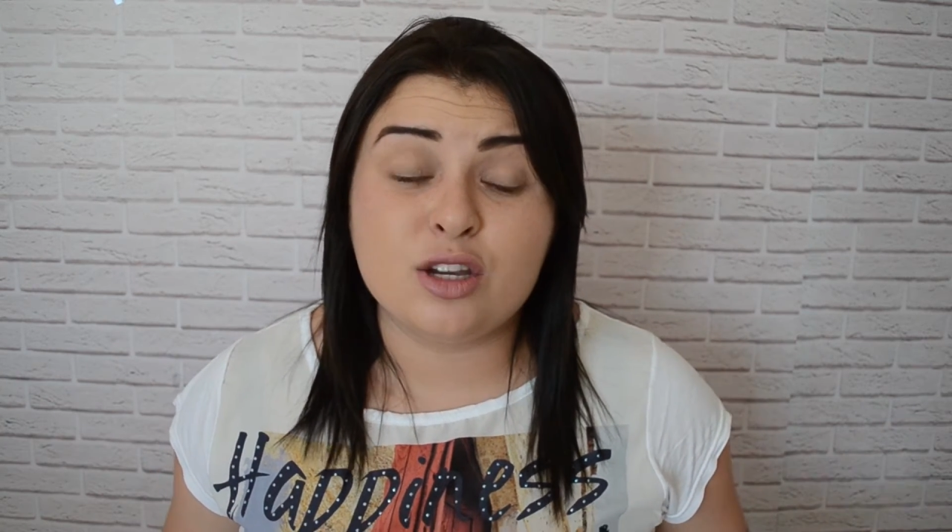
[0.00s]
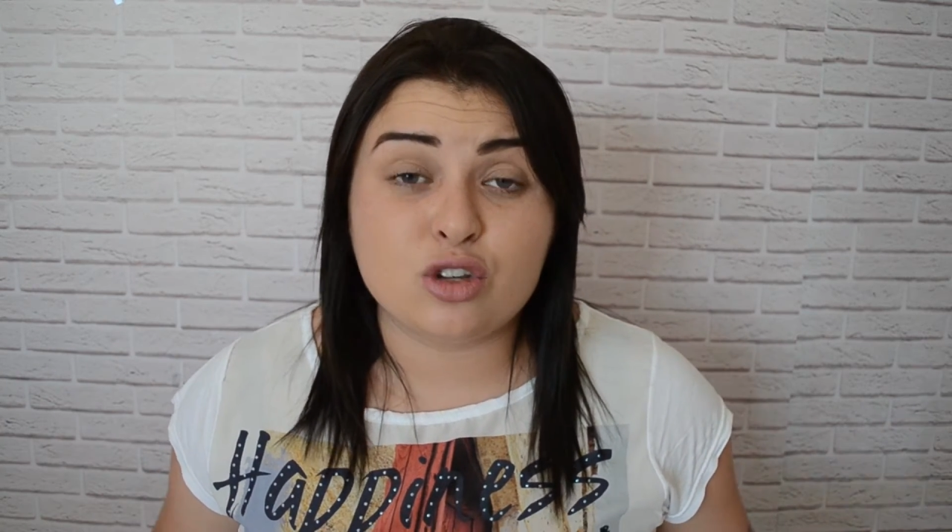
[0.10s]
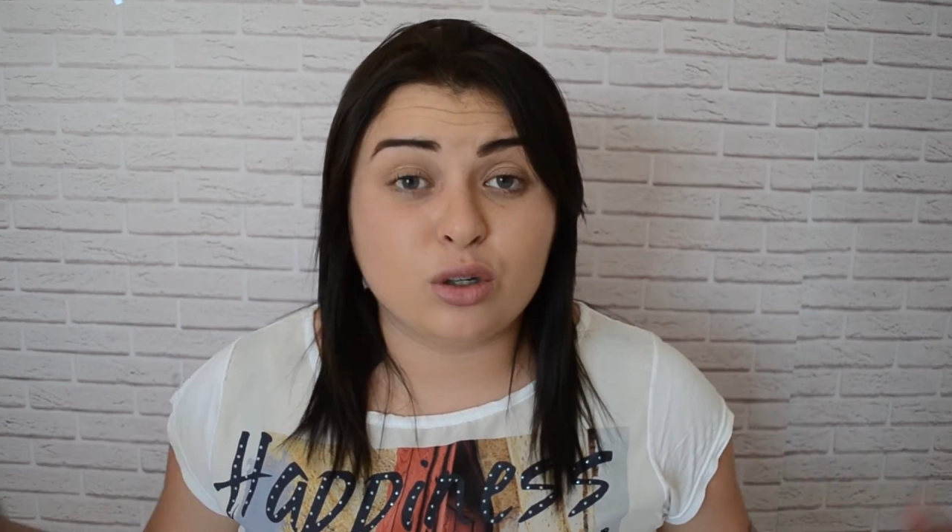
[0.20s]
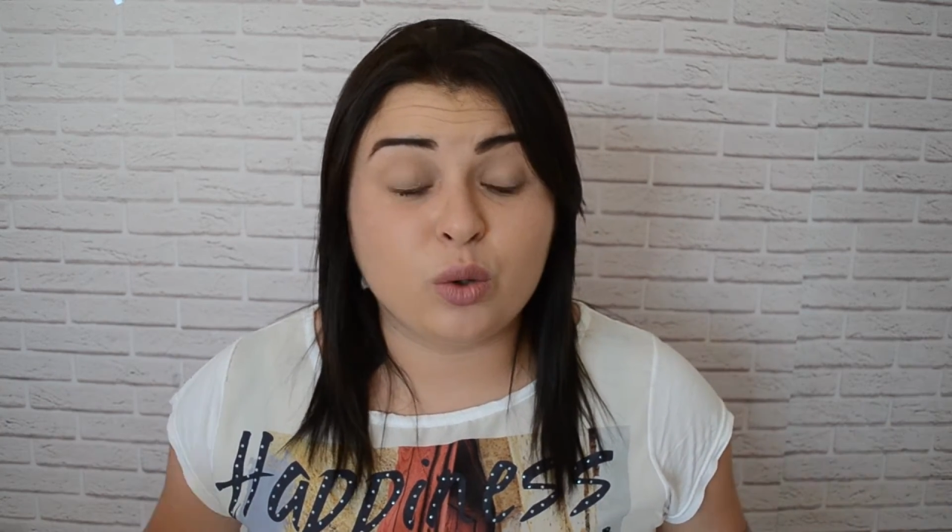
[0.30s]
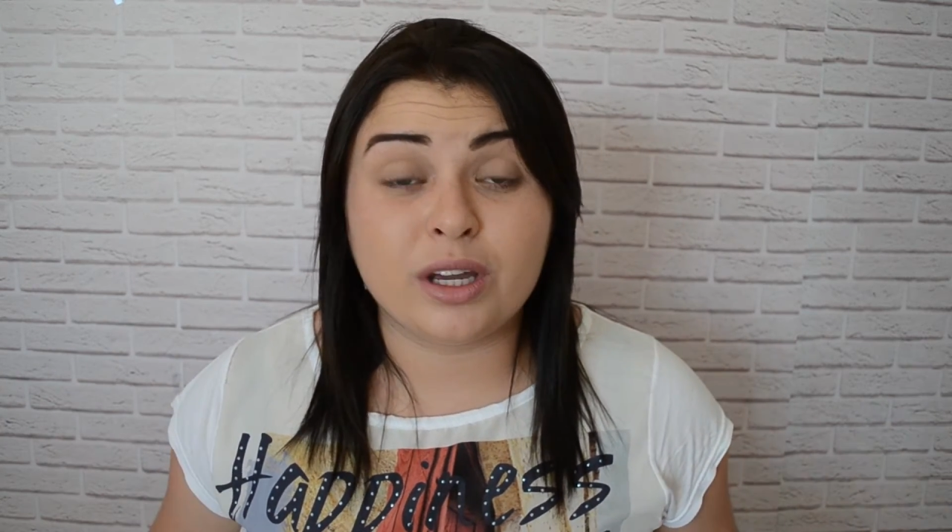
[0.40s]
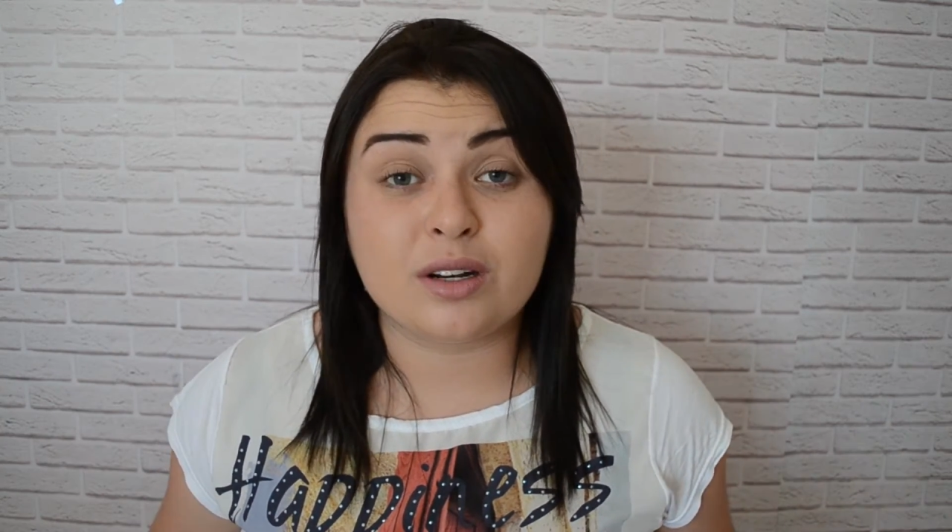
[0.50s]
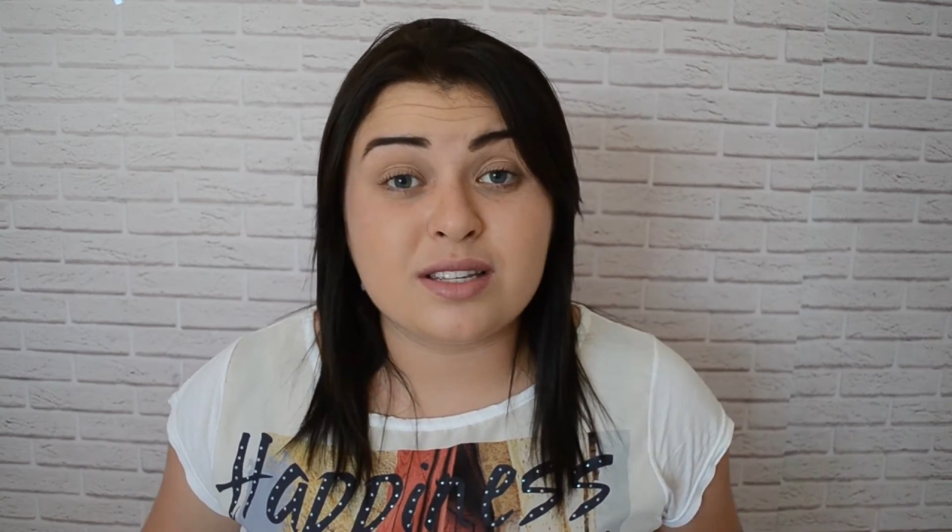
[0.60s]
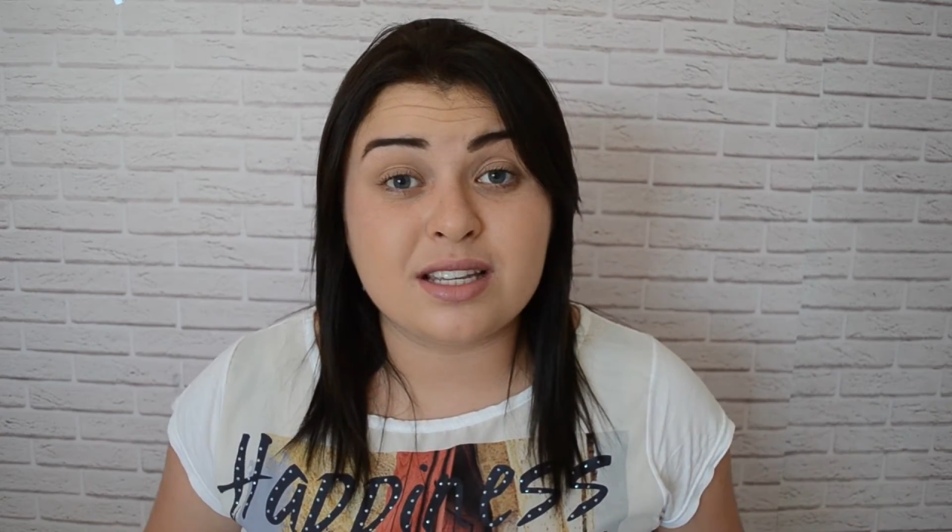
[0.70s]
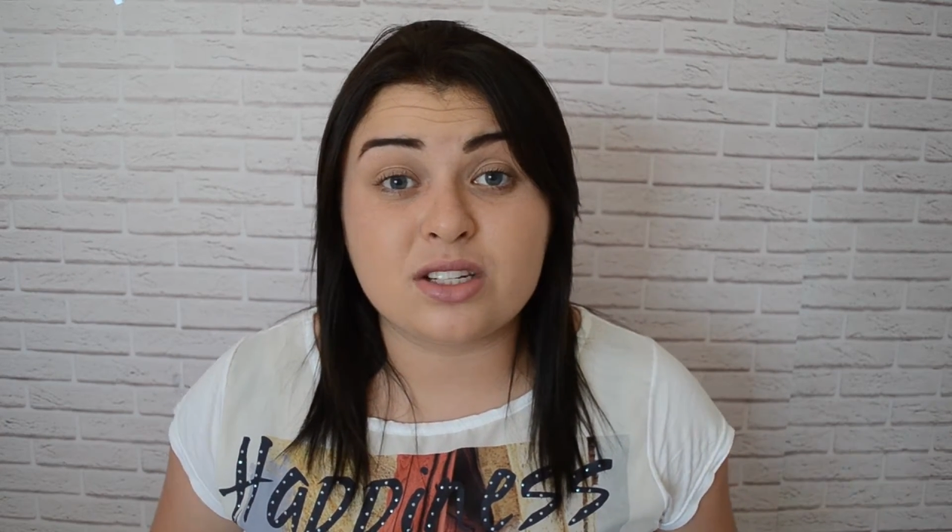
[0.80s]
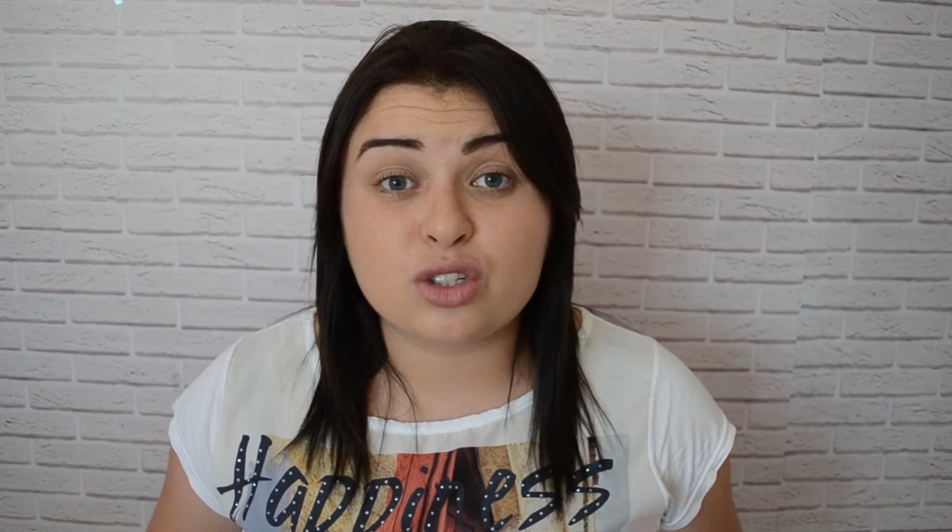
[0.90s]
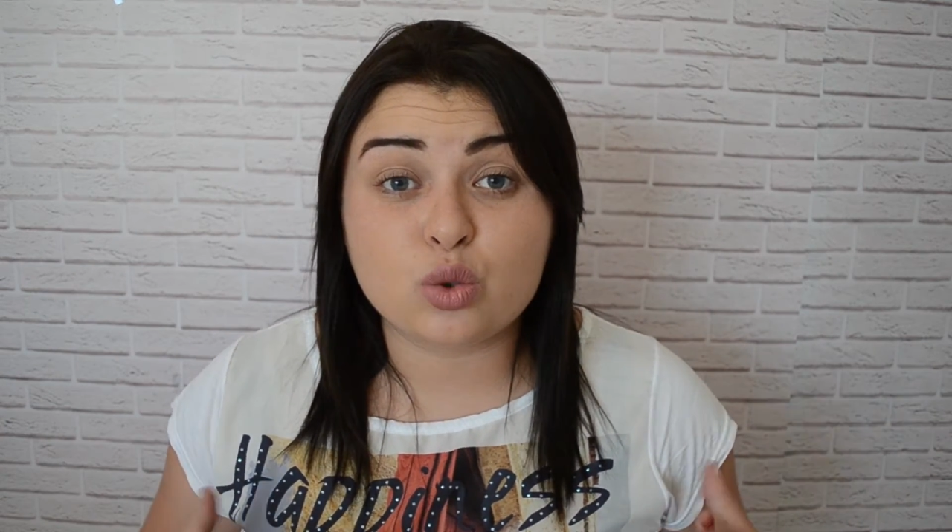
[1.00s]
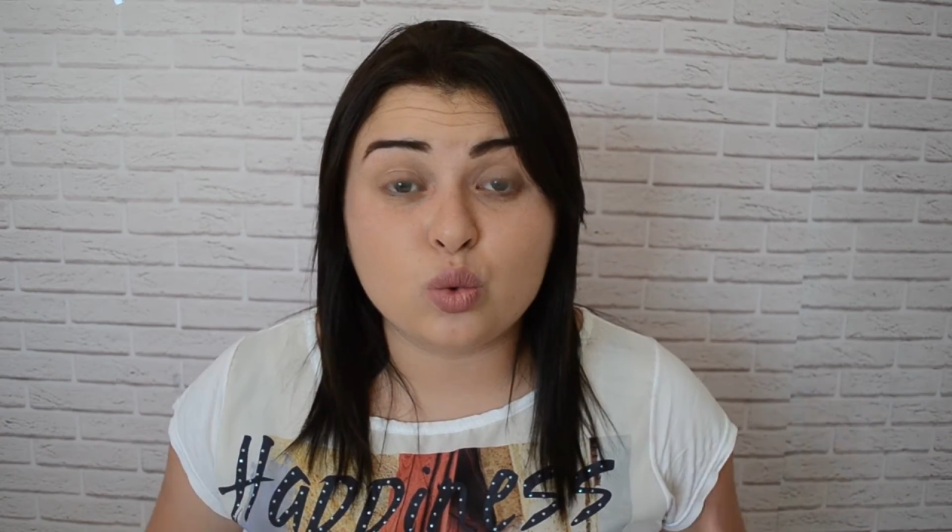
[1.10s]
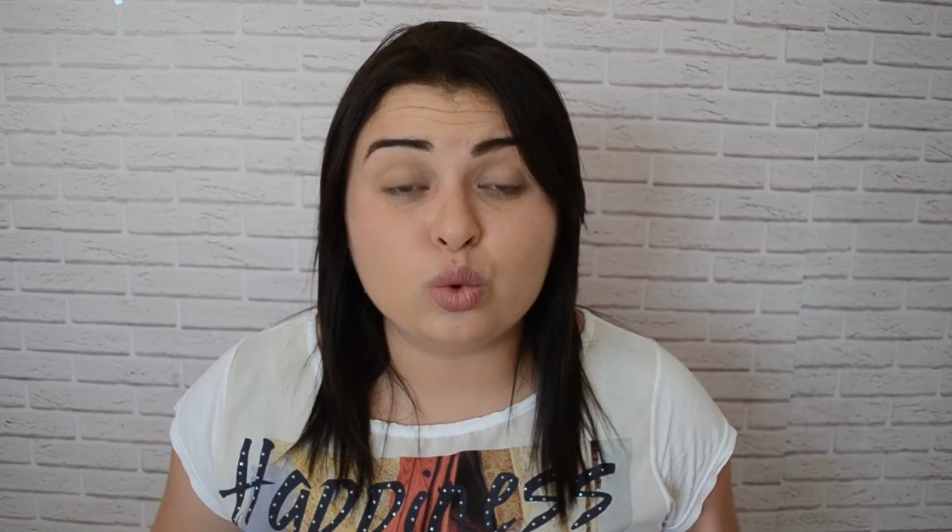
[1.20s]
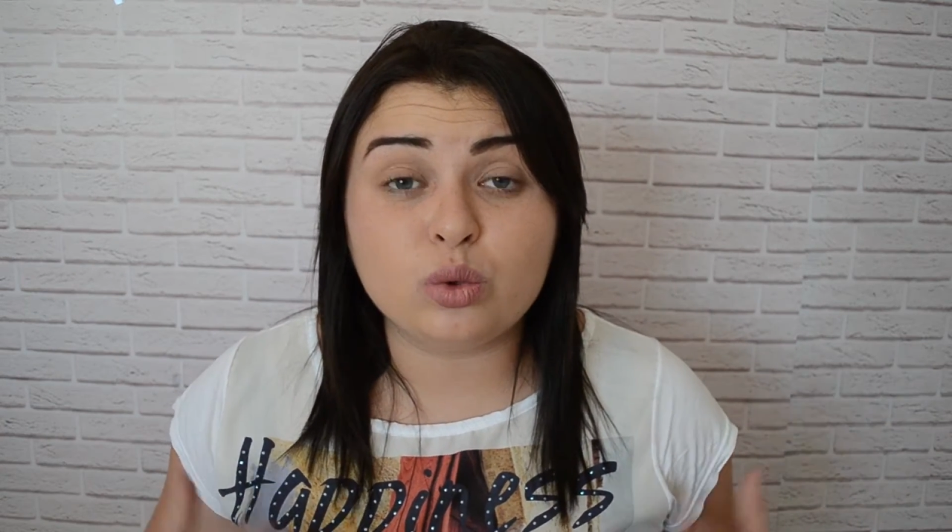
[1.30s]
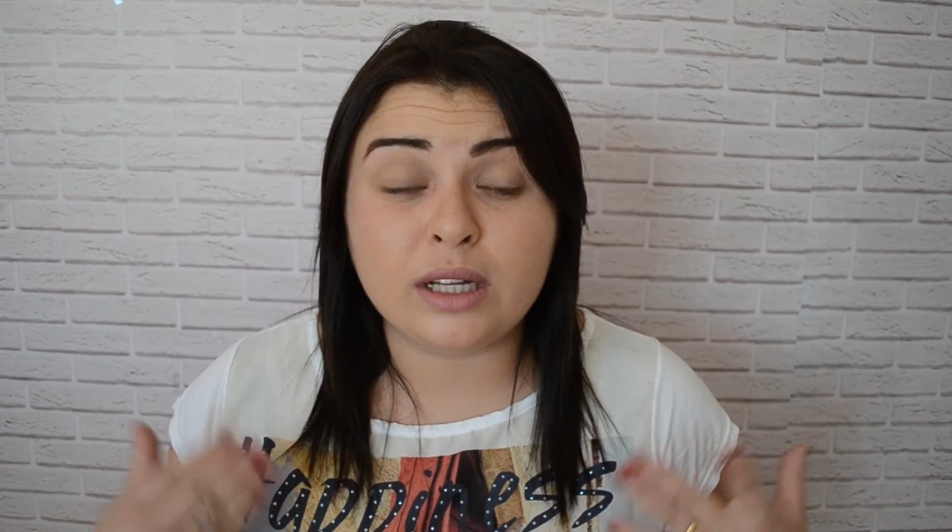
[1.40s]
só que eu quero que seja
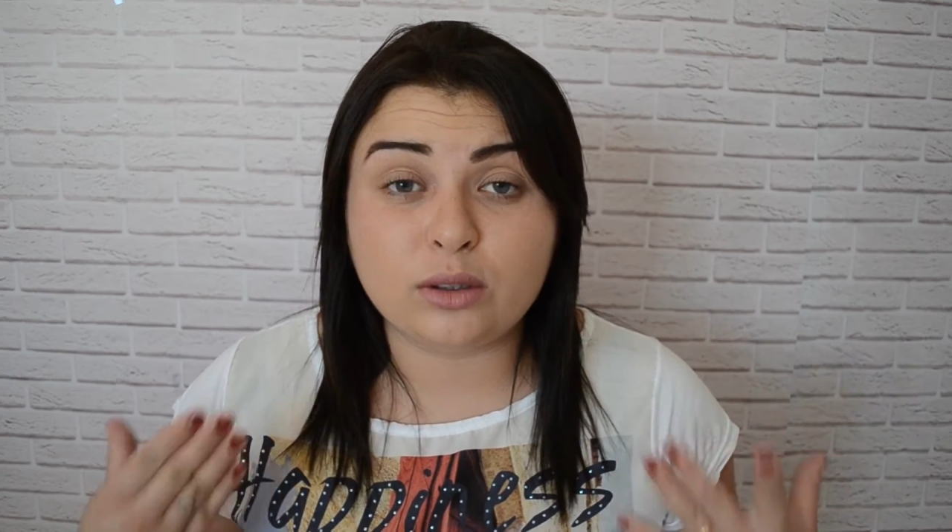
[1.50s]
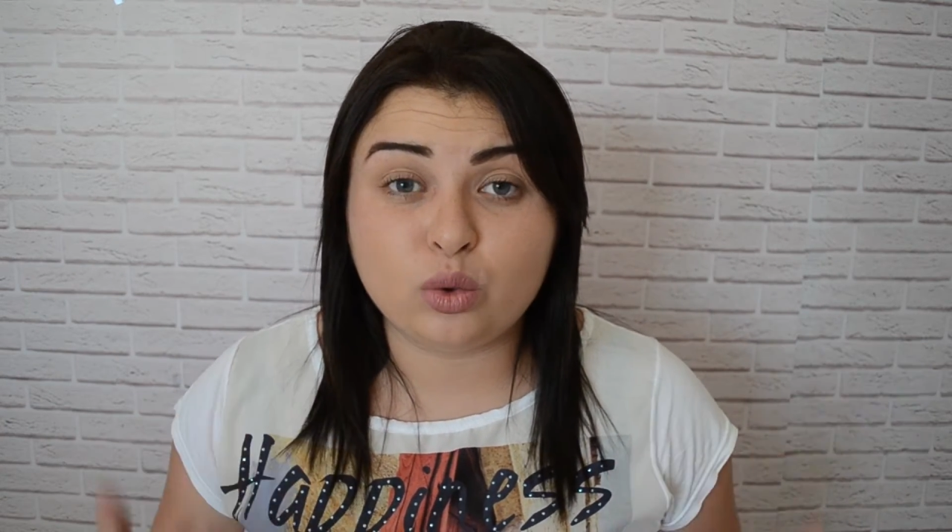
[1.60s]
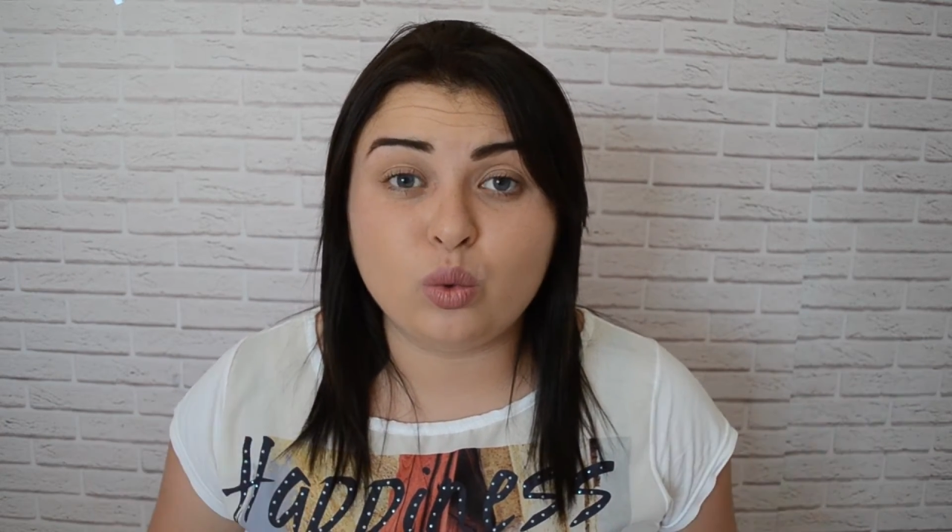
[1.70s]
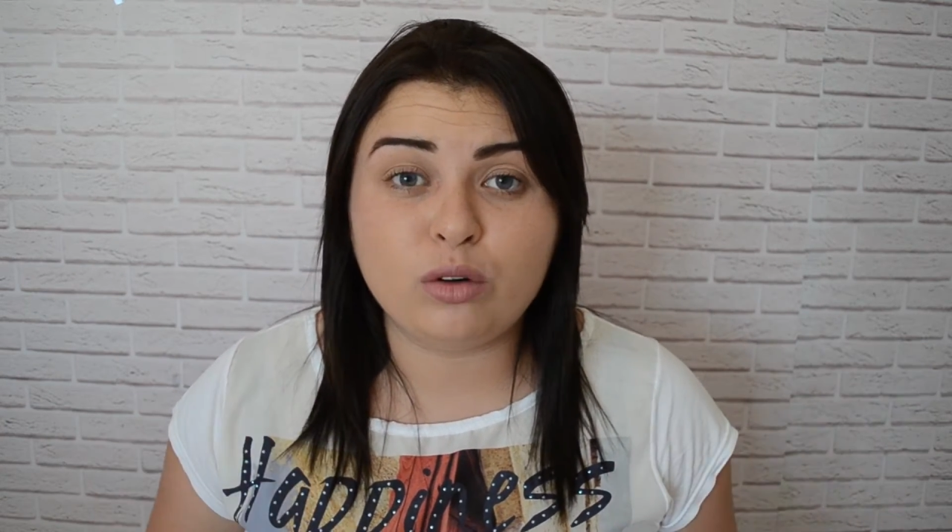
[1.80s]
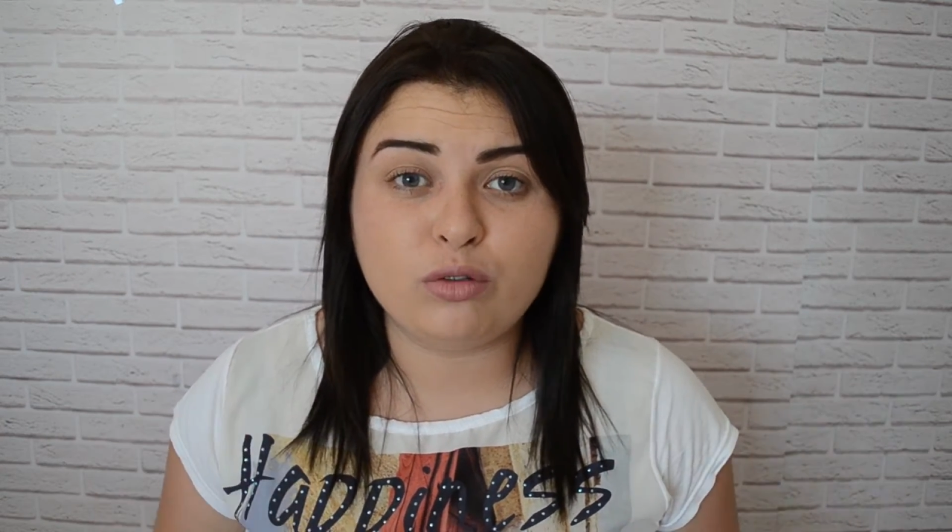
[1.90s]
tudo da tua